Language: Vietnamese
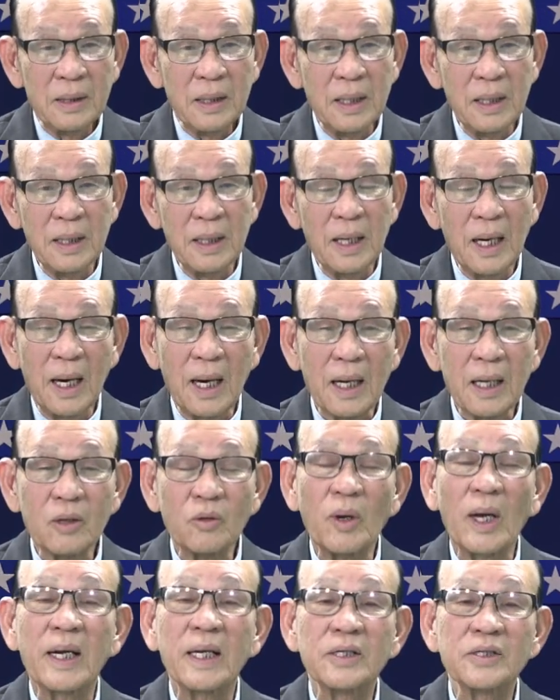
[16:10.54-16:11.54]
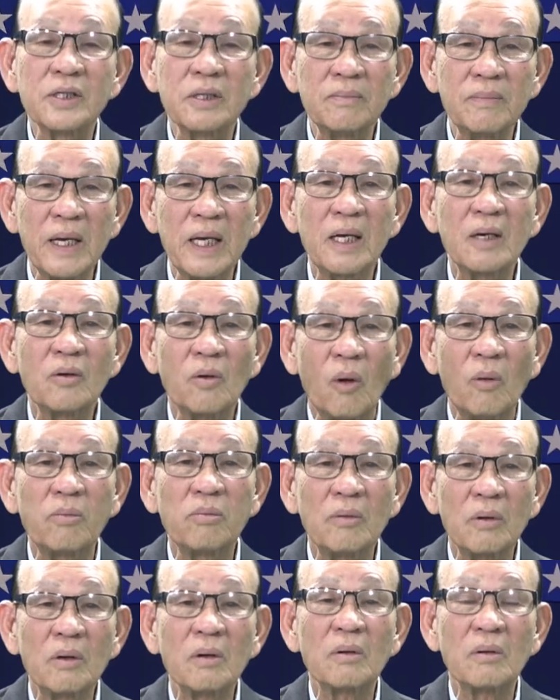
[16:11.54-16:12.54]
thì à, cái tòa đại sứ Mỹ
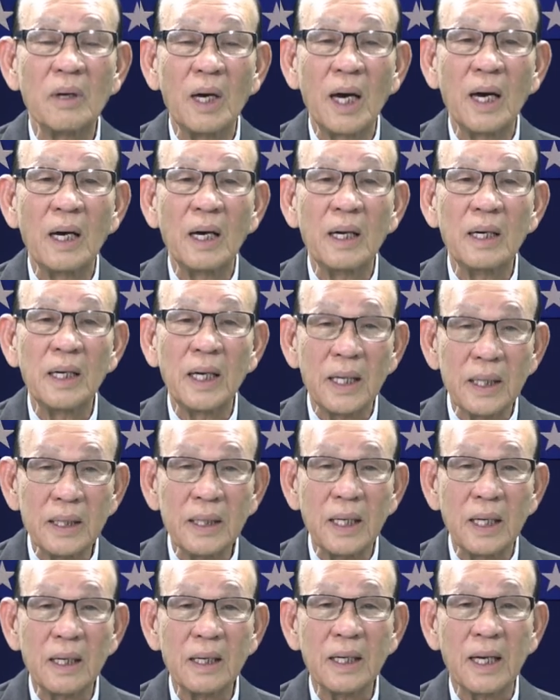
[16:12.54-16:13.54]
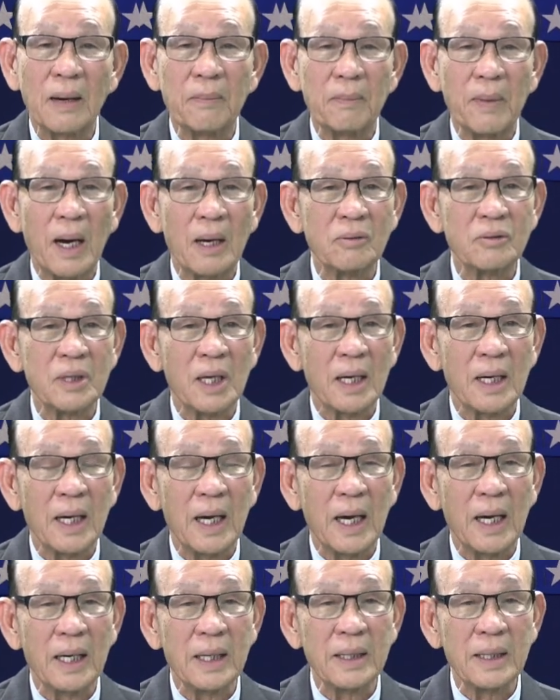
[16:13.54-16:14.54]
cũng Ờ, lên tiếng cảnh báo rằng
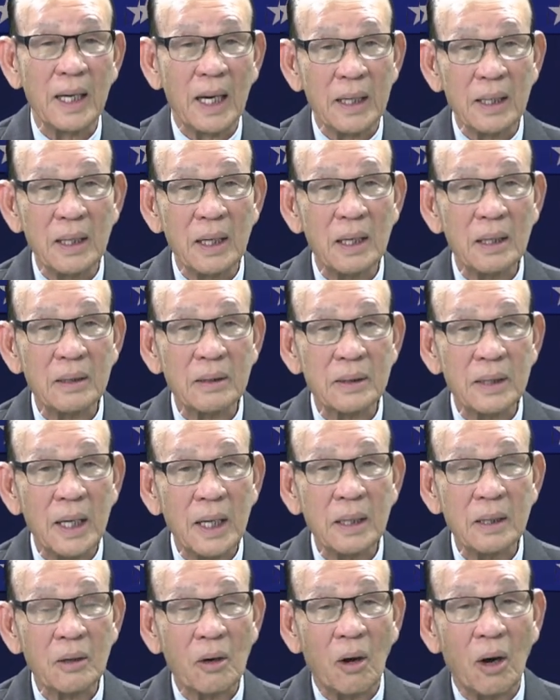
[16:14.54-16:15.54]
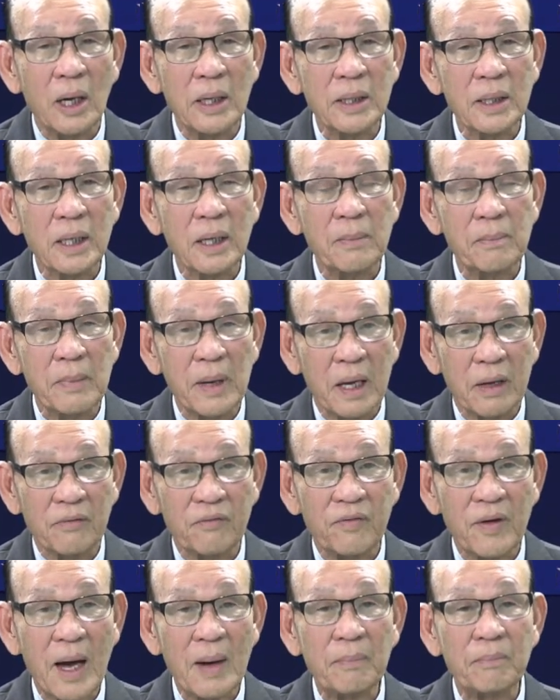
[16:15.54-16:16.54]
là nhà nước nên có những cái biện
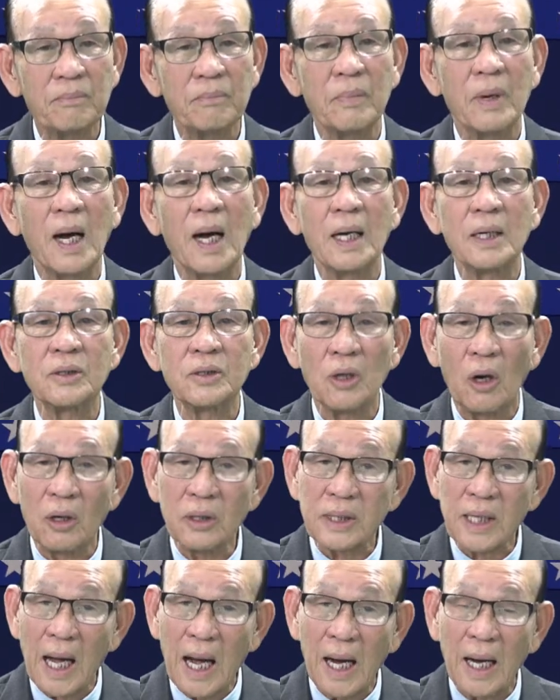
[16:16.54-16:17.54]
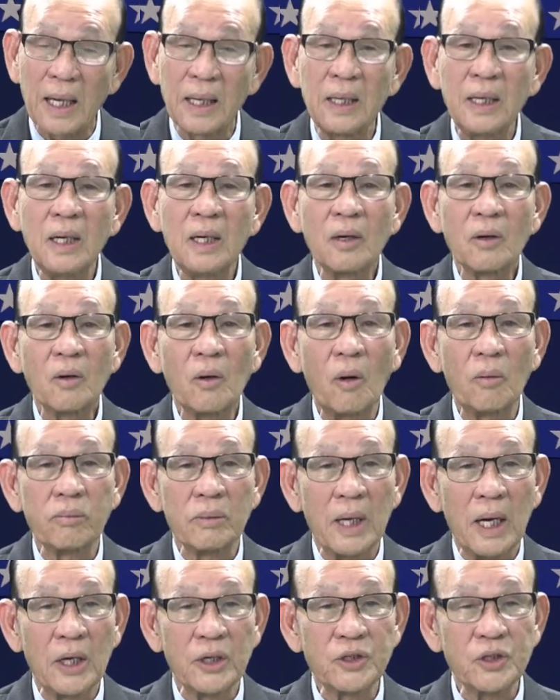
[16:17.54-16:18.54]
pháp và rõ ràng
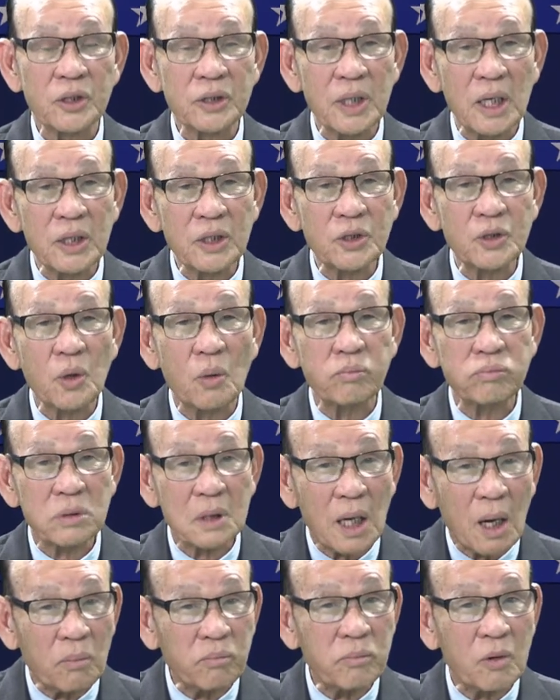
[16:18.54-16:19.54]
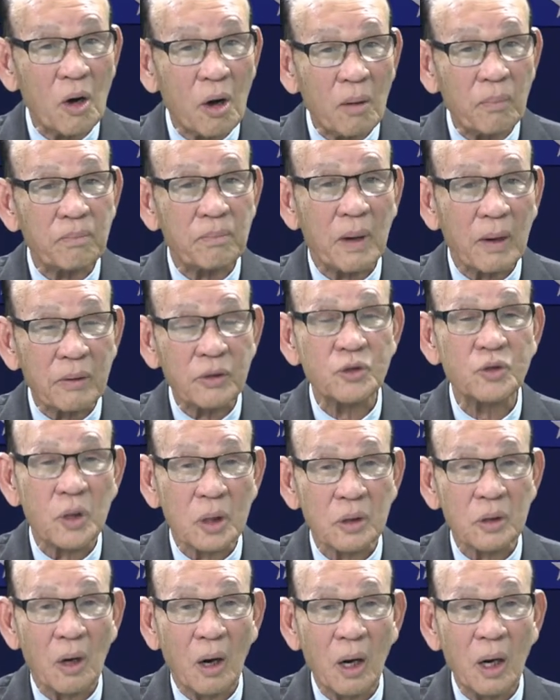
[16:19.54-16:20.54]
cùng để cho dân chúng đóng góp vào cái
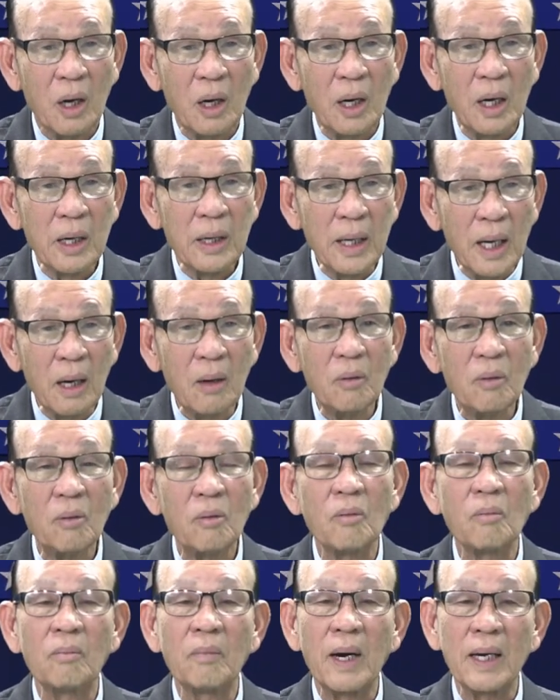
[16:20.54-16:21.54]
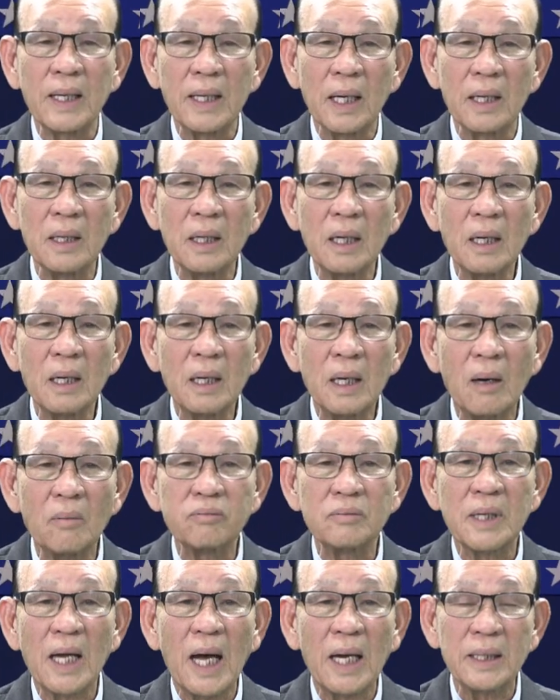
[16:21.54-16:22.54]
chuyện đó nếu mà nhà nước
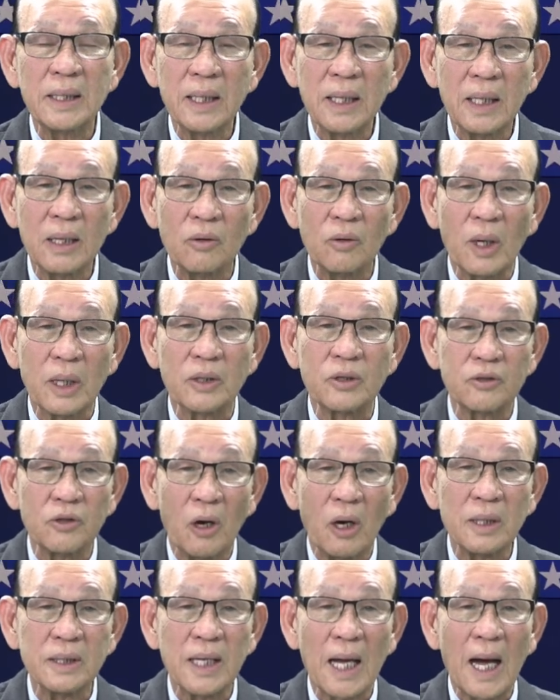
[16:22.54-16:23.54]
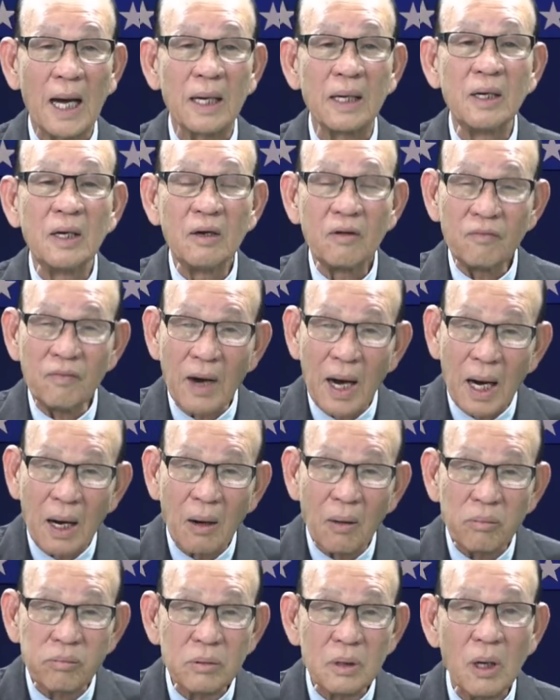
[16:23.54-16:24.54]
không ra những cái luật rõ ràng và
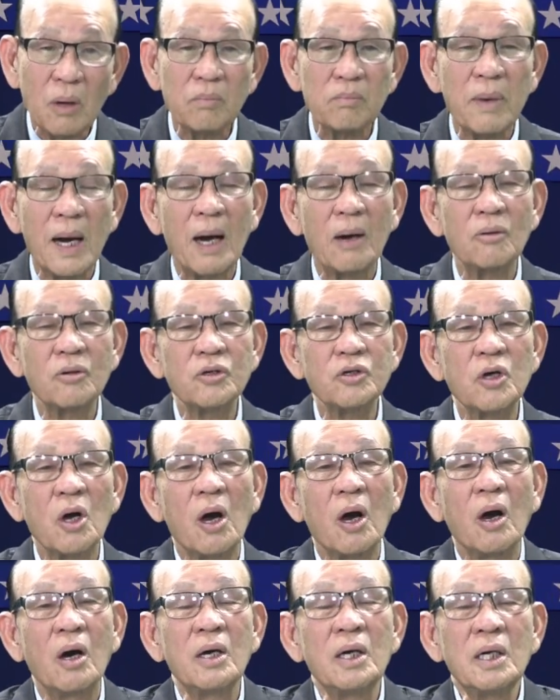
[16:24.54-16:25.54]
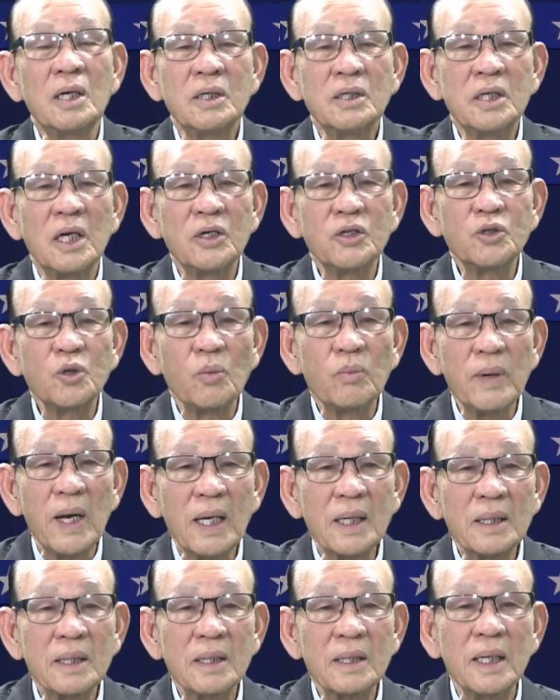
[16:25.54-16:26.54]
không thông báo cho dân chúng
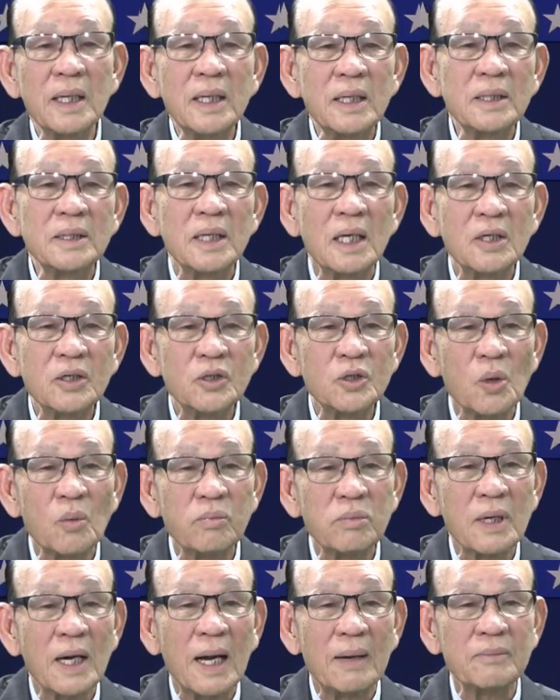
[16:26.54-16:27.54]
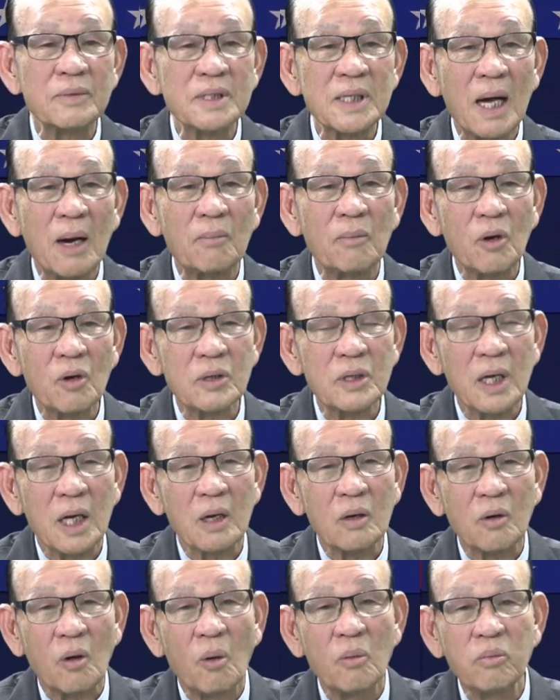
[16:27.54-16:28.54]
biết thì dân chúng làm sao mà có
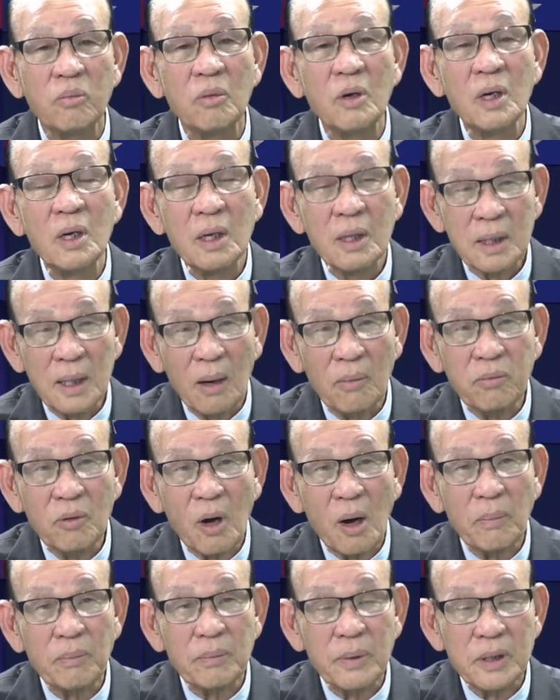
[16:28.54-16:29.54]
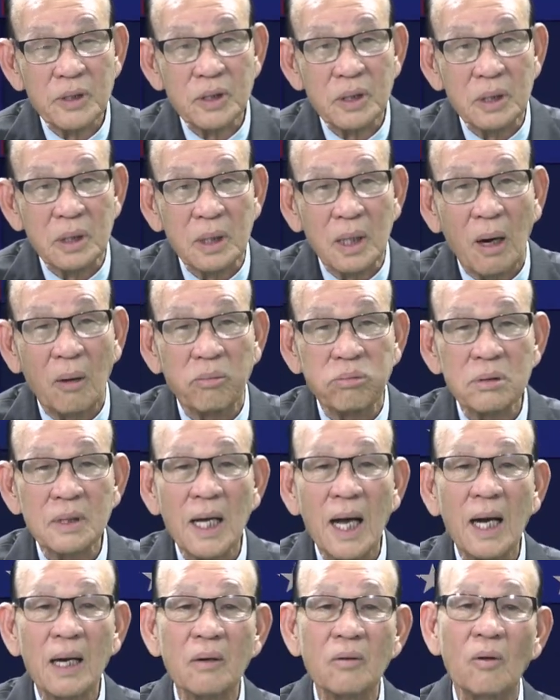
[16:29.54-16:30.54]
thể cùng đóng góp cái sự cộng
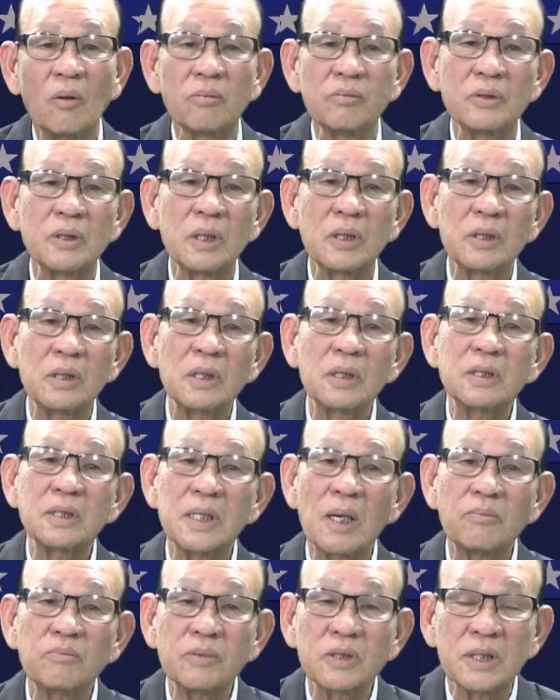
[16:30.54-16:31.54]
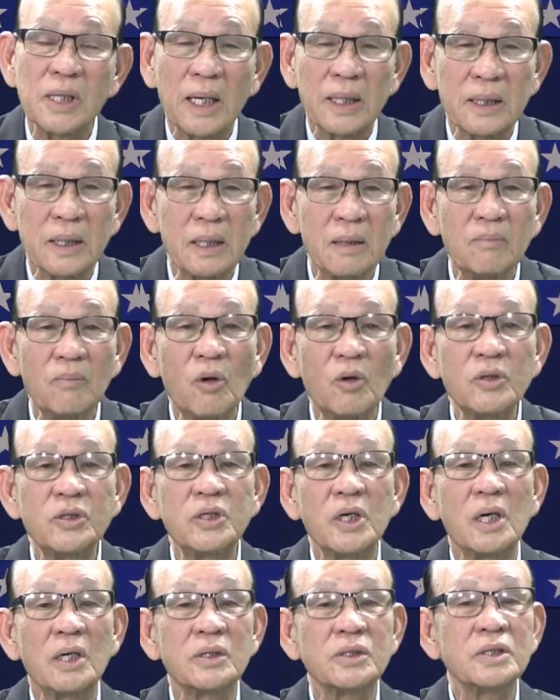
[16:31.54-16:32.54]
tác cùng giữ trong sạch cái môi
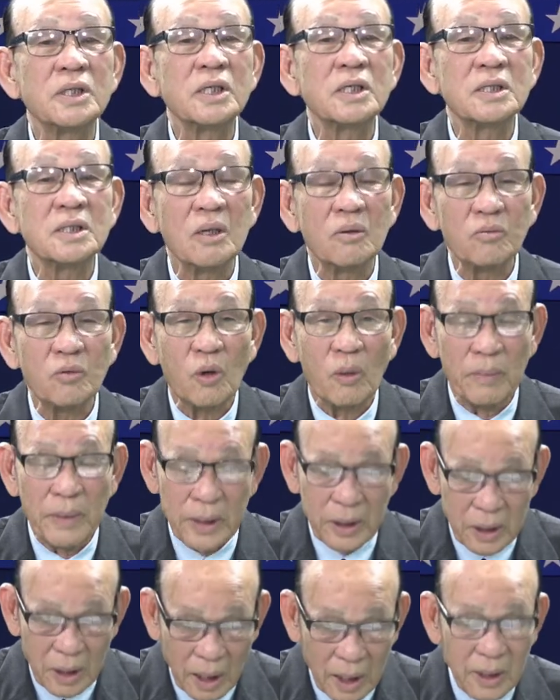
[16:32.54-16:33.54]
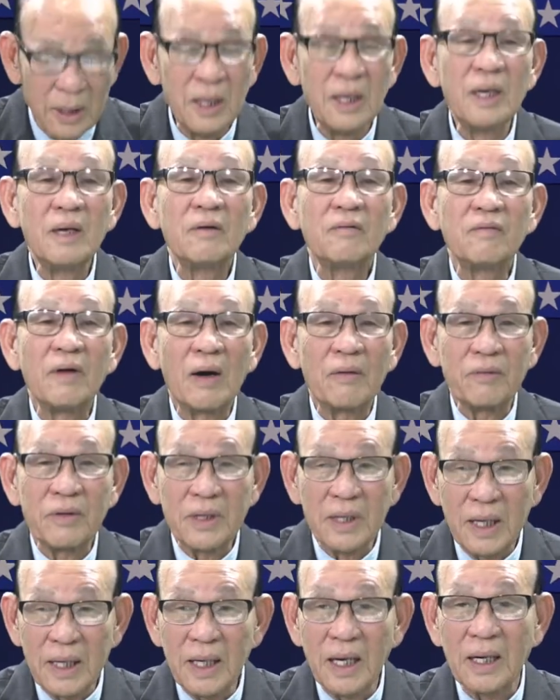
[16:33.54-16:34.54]
trường sinh sống của mình được và vì
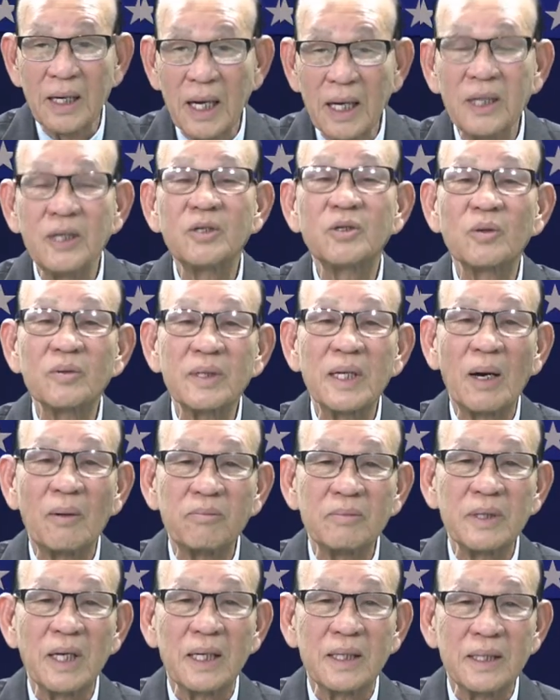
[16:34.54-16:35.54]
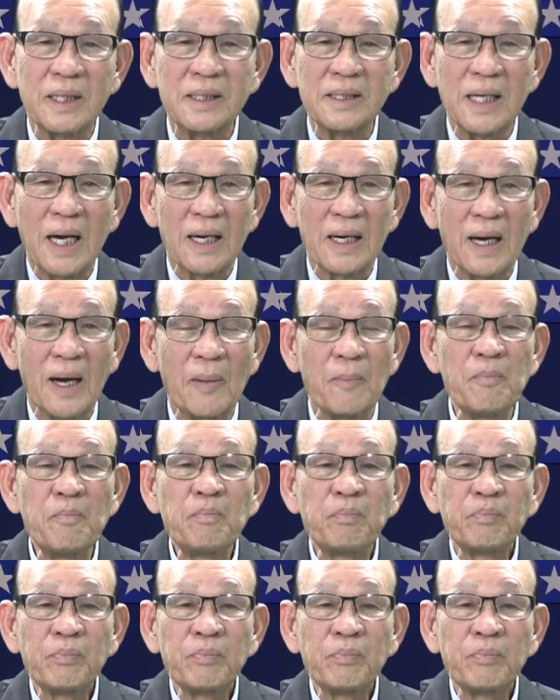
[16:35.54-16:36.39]
thế ở đây chúng ta cũng nhận thấy rằng là